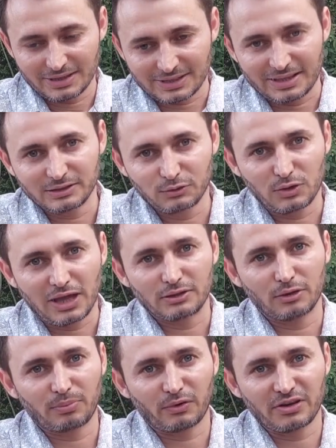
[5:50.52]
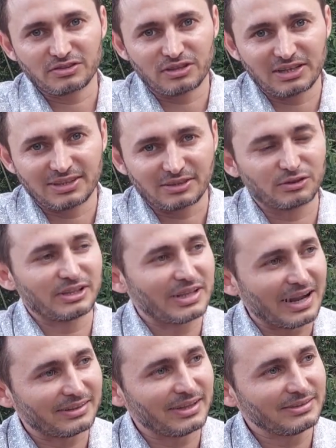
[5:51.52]
están estudiando profesionalización en
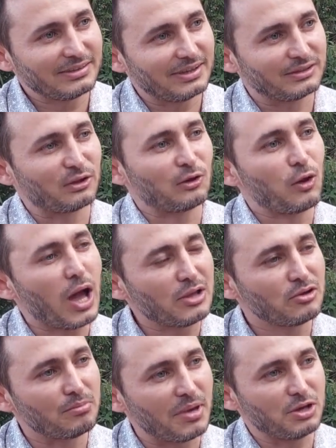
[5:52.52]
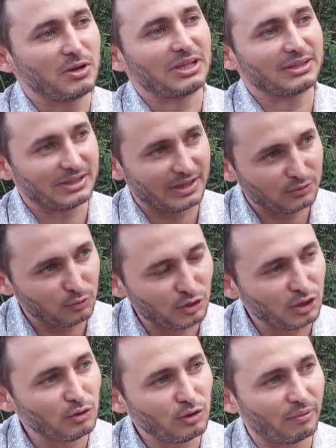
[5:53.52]
artes. En solo dos años y medio van a tener su
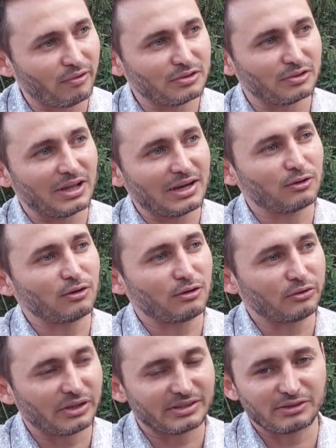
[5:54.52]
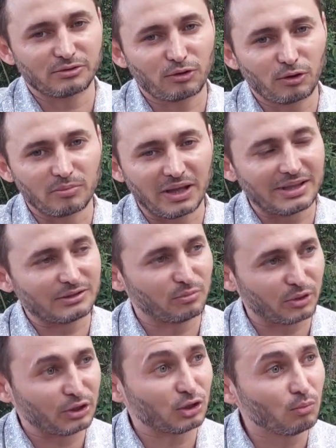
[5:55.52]
título profesional con la Universidad Colombiana. Es un
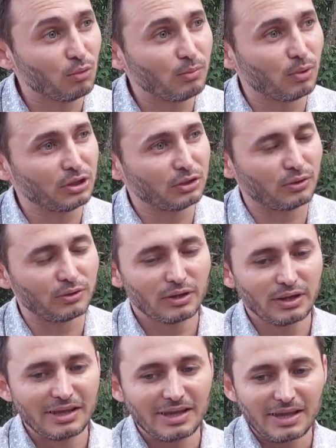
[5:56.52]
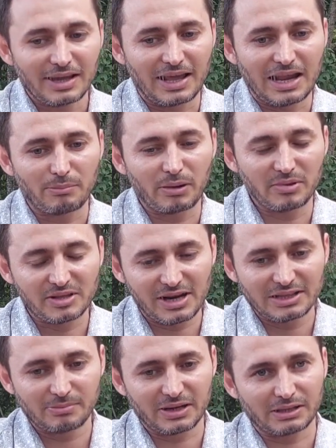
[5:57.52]
proyecto muy bonito que le va a permitir
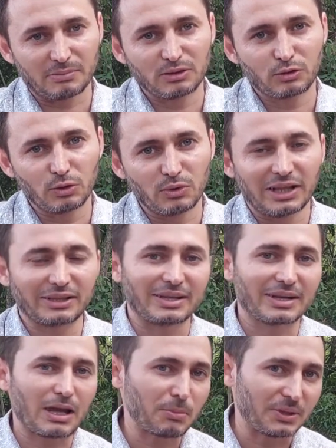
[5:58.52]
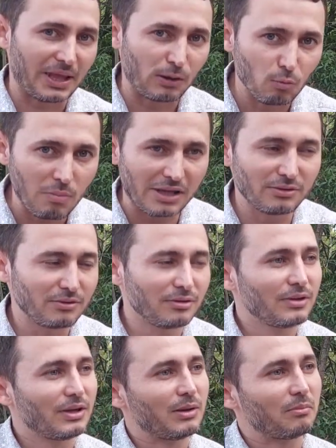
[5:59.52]
al Departamento del Huila tener capital humano
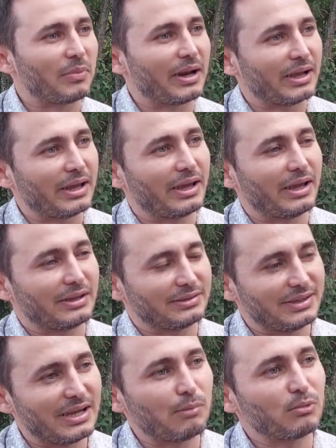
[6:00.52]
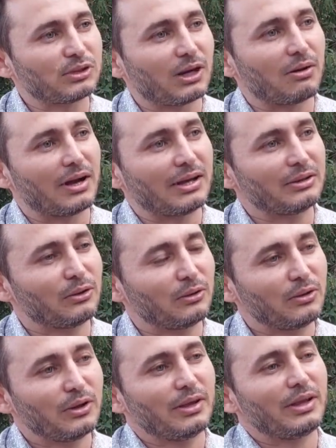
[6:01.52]
para que sigamos trabajando
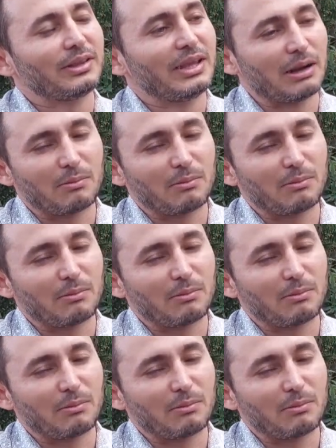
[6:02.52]
de la